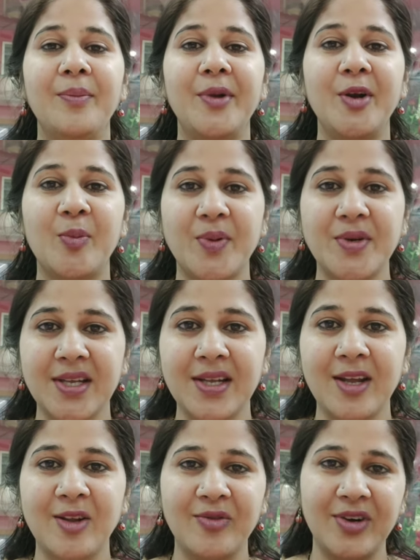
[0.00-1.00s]
वीडियो पसंद
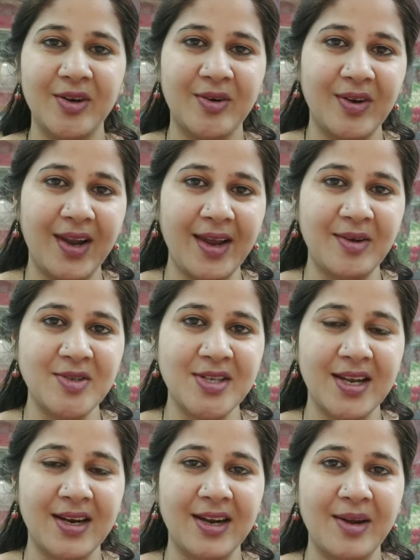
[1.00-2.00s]
है तो वीडियो को लाइक और
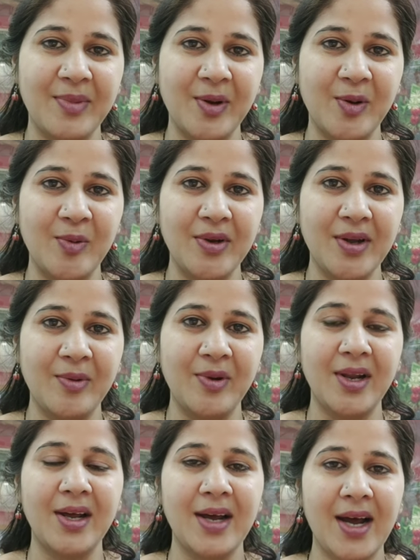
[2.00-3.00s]
शेयर करना बिल्कुल भी ना
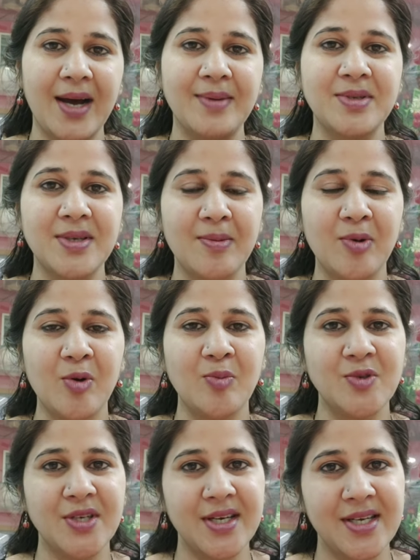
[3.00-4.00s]
भूलना आप सब लोग
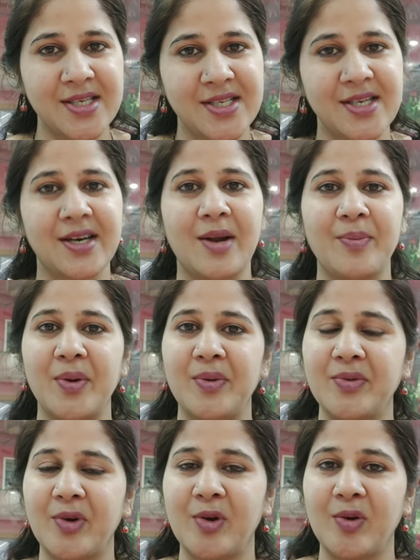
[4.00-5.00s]
मुझे इंस्टाग्राम पर
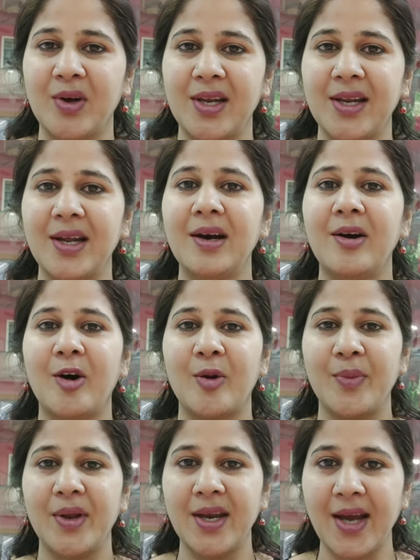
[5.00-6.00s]
भी फॉलो कर लेना और
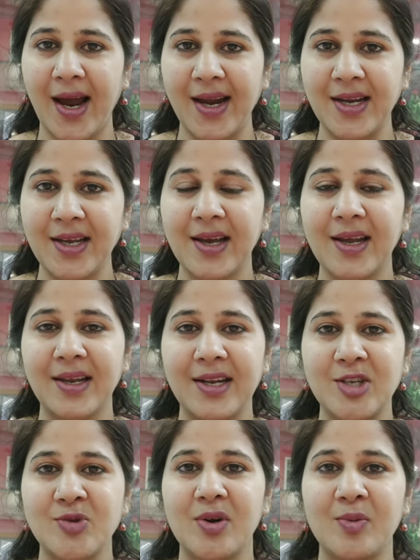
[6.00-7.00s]
मेरी आई है
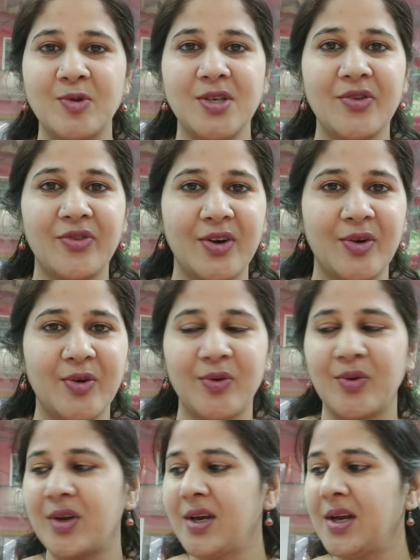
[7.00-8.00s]
नेचुरल पूजा वन
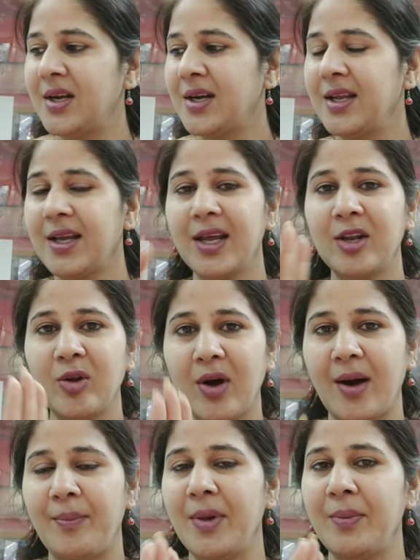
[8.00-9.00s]
टू ठीक है तो
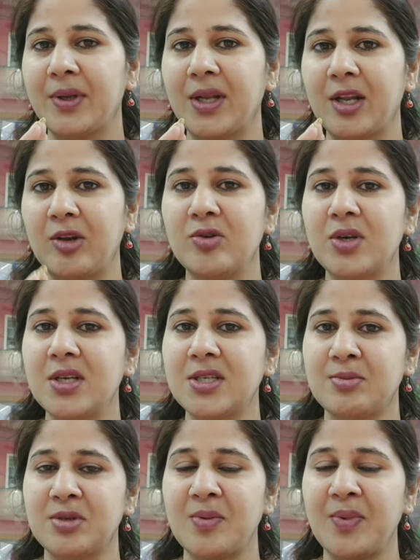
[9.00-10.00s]
अब मैं बताती हूँ कि
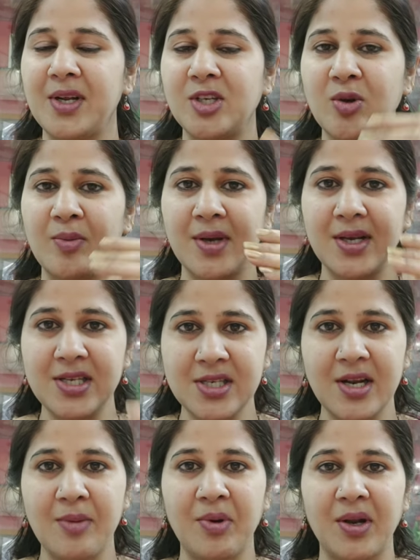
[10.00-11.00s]
सबसे पहले जो हमें
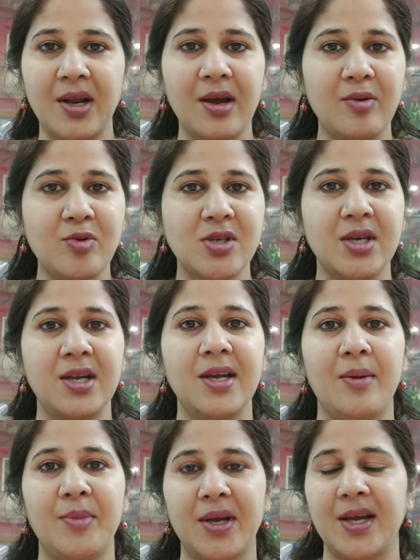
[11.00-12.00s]
स्क्रब करना है उसके लिए
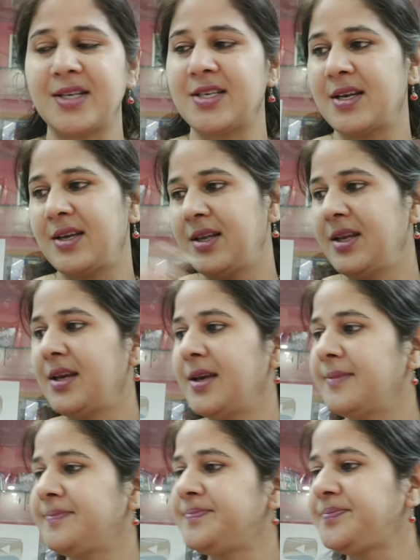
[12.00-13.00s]
हमें क्या चाहिए
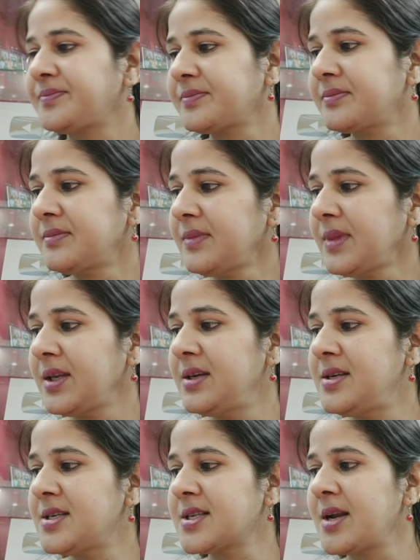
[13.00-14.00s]

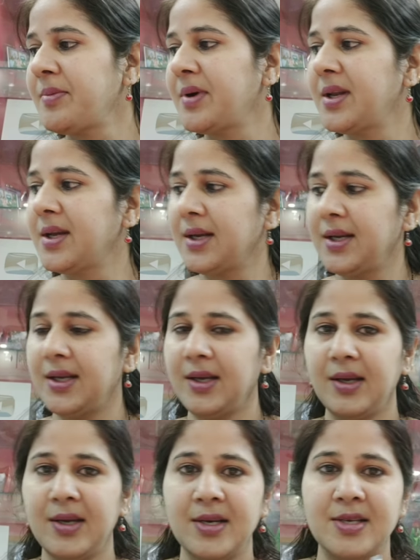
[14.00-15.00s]
देखिए स्क्रब करने के
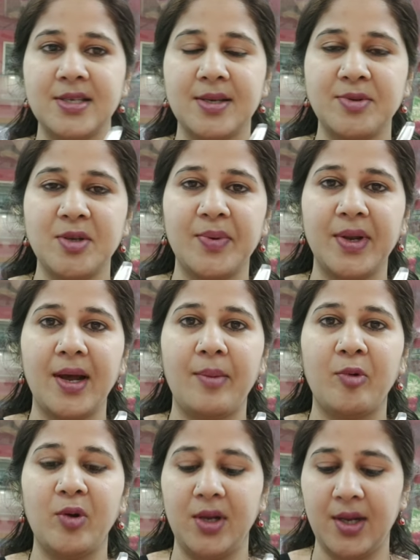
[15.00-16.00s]
लिए सबसे पहले
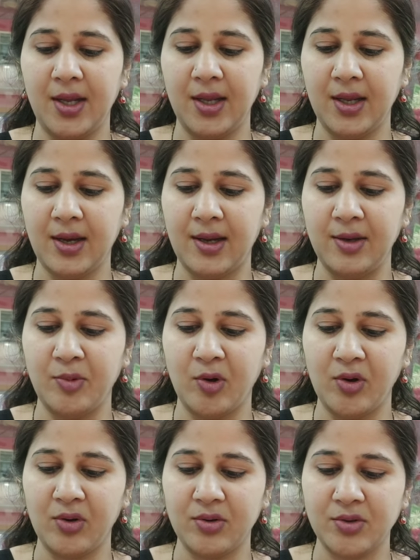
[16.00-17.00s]
आपको लेना एक खाली
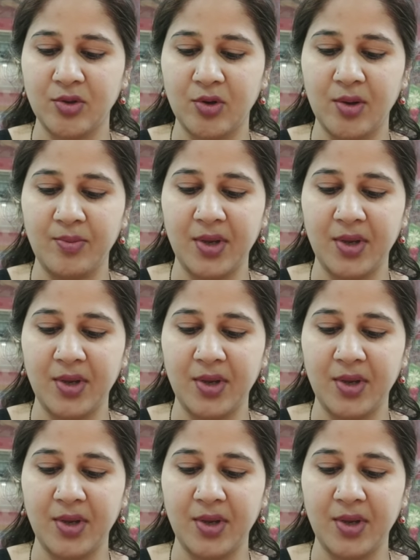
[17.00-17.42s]
बॉल सॉरी